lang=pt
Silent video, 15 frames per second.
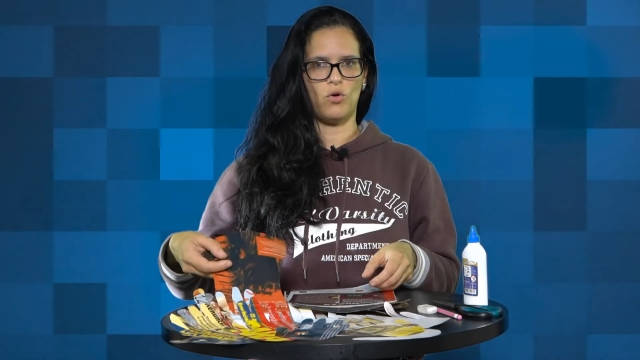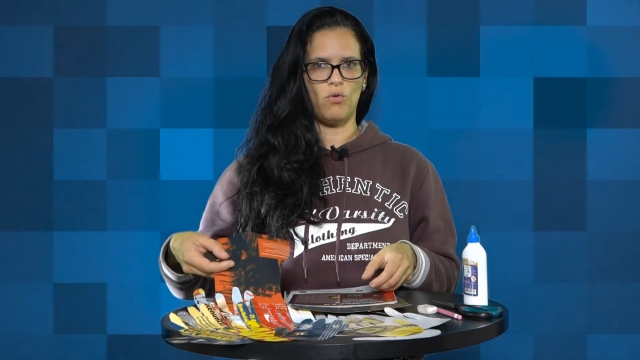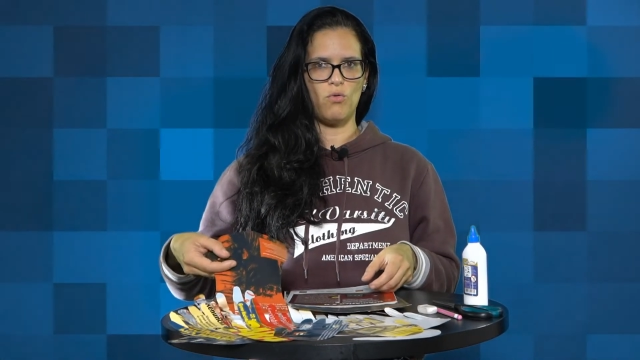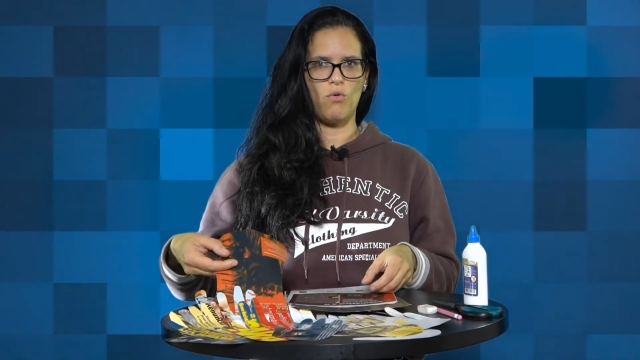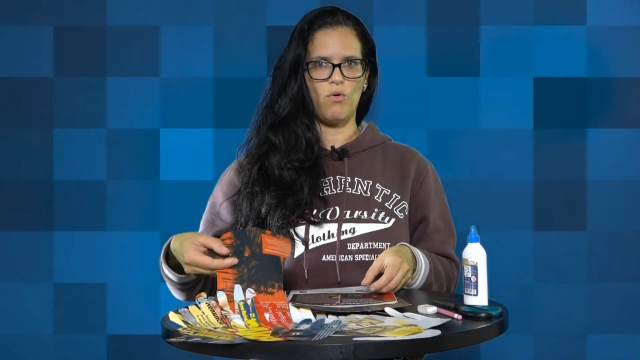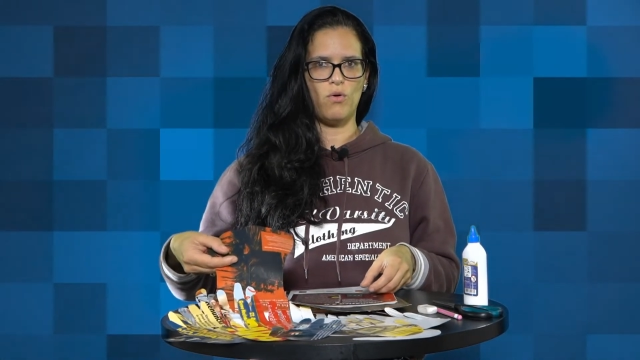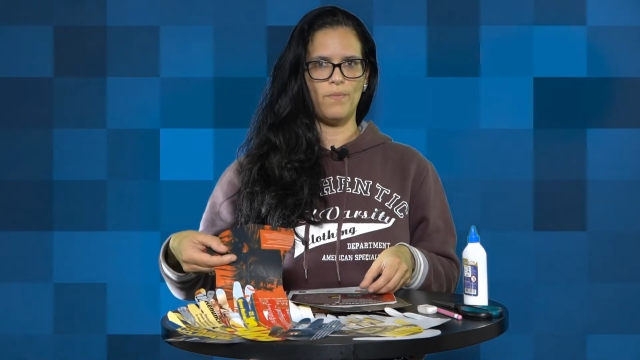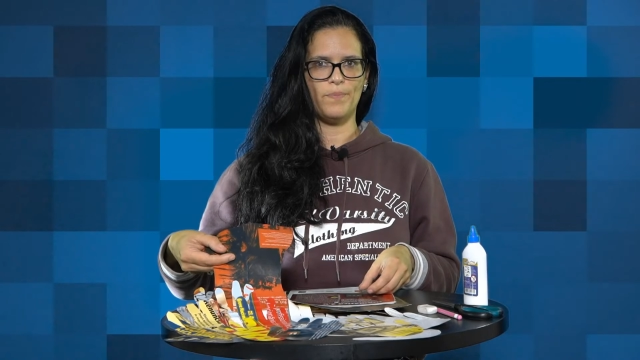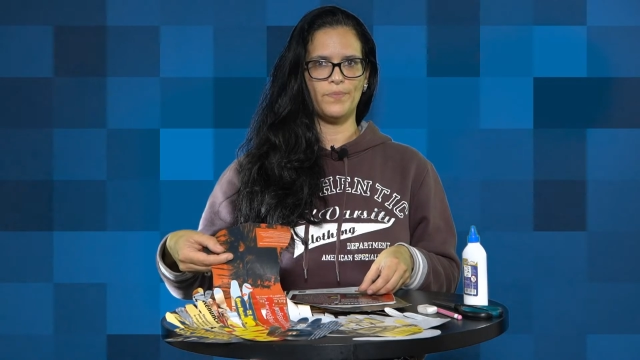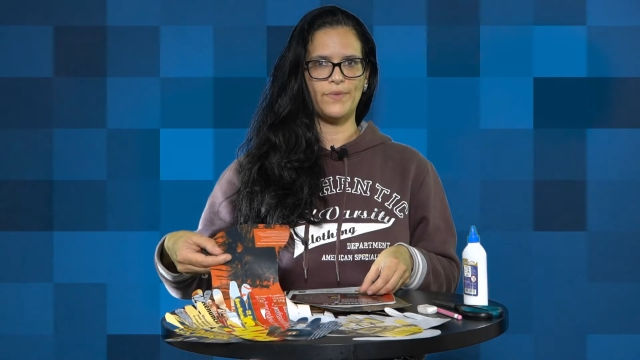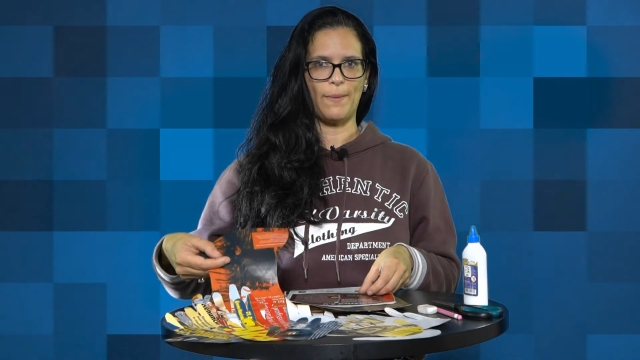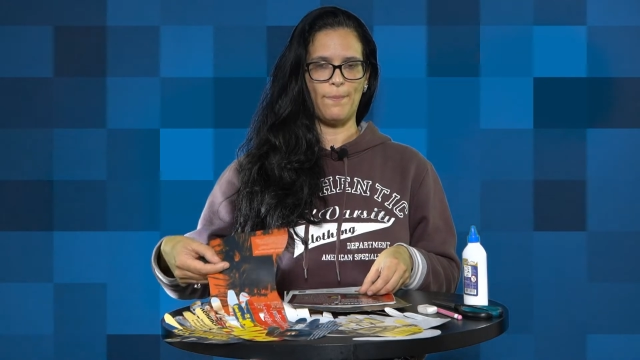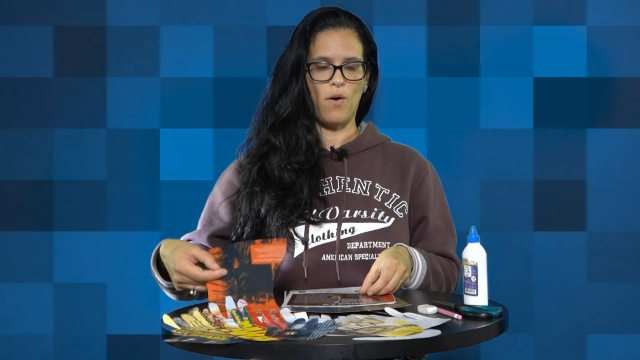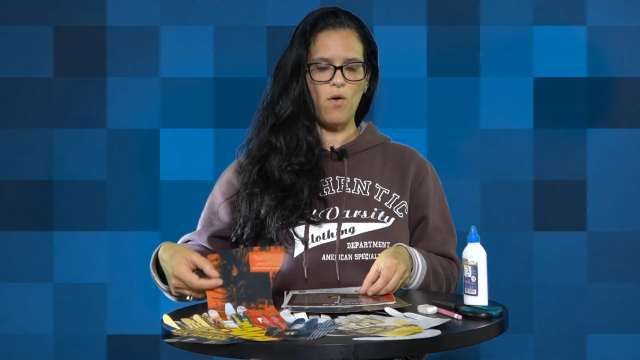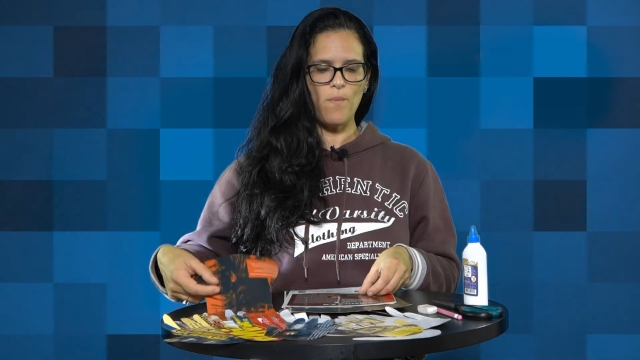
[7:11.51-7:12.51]
tronco,
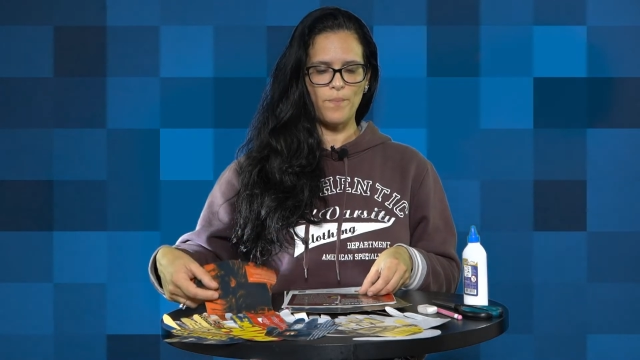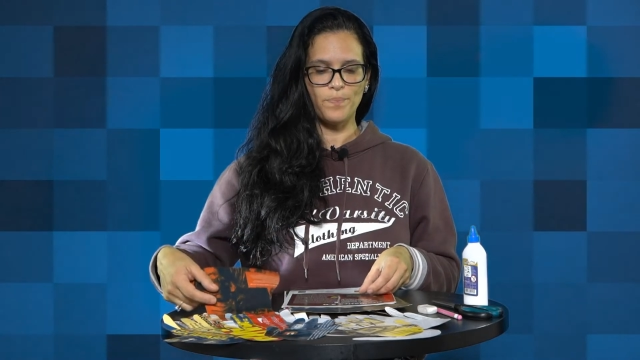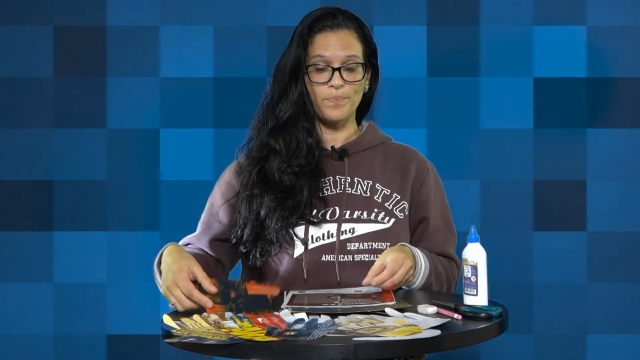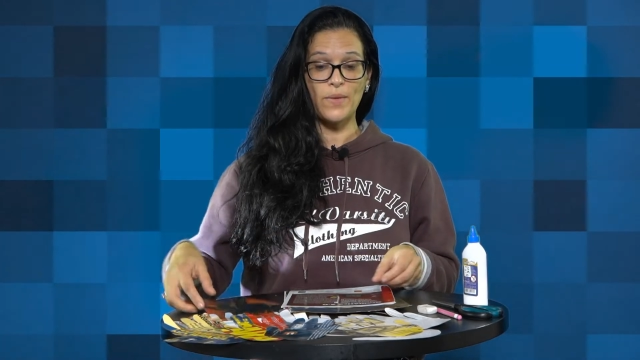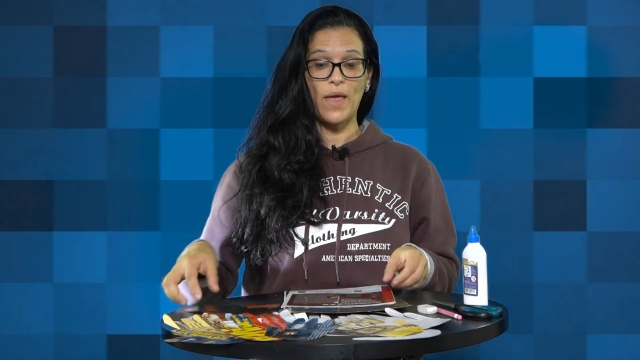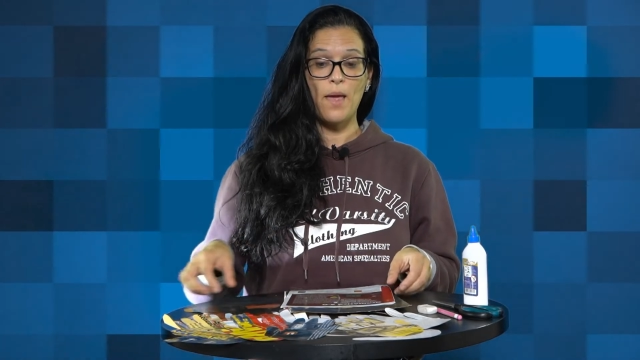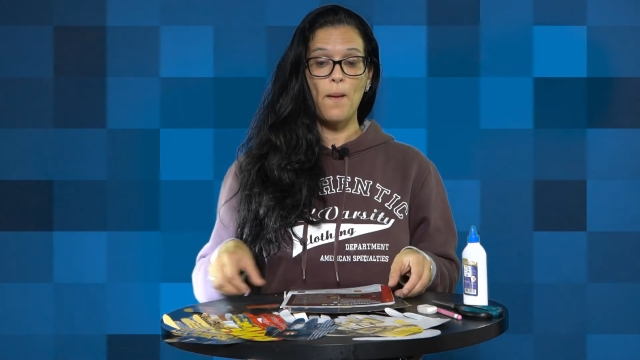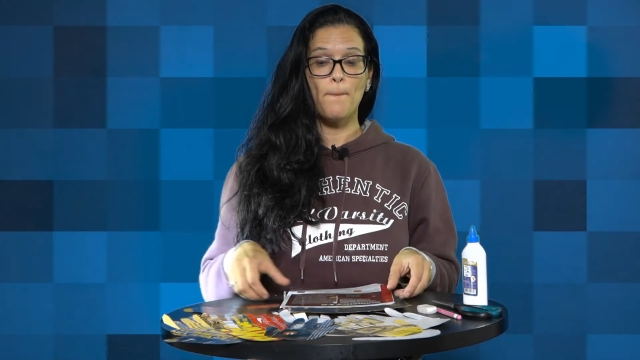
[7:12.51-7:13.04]
tá bom?